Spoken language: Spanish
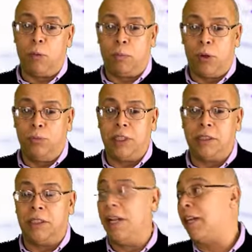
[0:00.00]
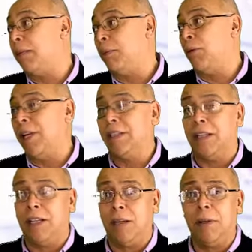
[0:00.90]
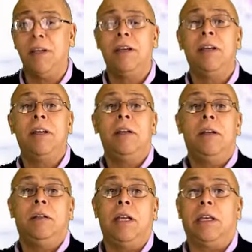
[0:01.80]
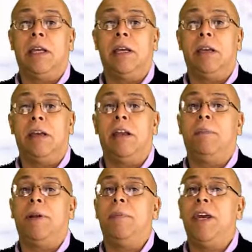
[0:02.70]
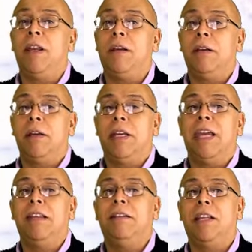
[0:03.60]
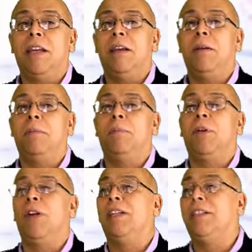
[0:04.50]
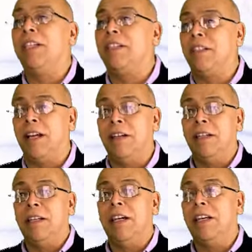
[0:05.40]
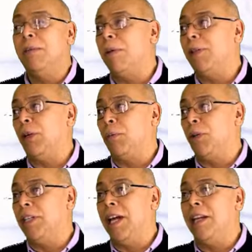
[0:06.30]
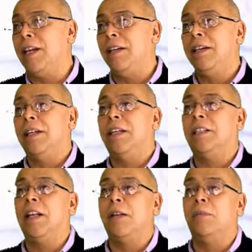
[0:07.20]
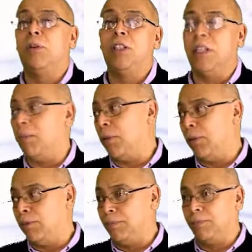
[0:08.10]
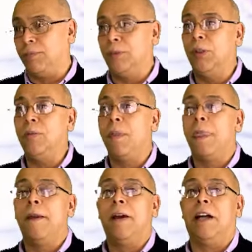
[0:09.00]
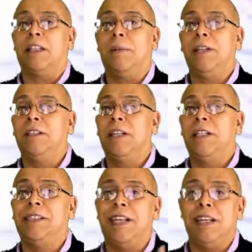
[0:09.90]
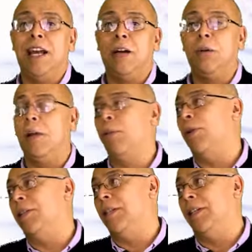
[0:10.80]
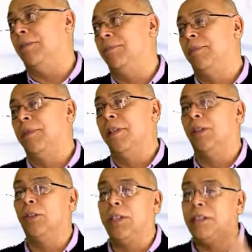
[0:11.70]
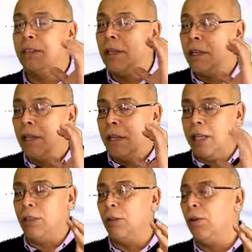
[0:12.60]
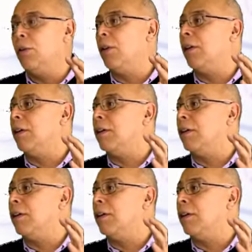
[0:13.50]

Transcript: por Promsex y la Red Peruana TLGB de que el primer ente violentista en Lima metropolitana es el municipio, ¿no? A través de Serenazgo y la policía. Entonces, eso